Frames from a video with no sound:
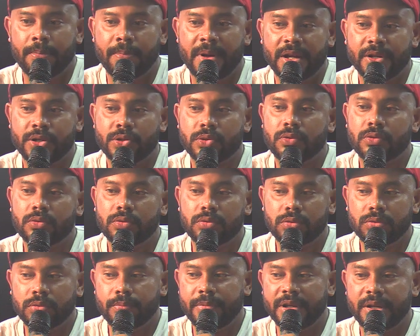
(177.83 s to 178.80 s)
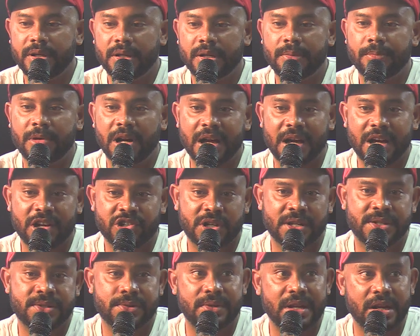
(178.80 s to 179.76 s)
Ben, du coup, ben, la
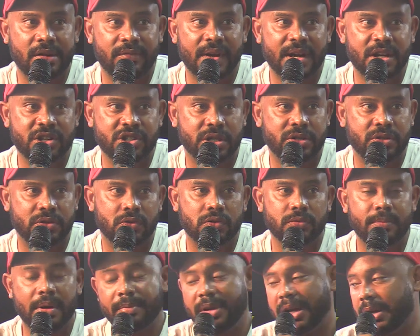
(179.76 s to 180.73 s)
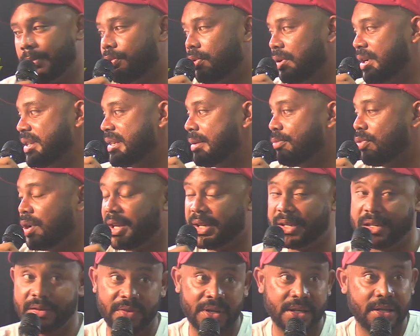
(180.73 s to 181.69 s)
rachète son élevage et du coup, ben, la prend les
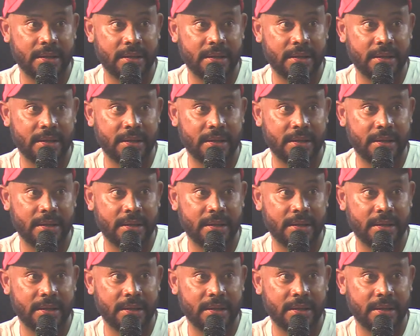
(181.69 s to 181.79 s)
moyenne avec.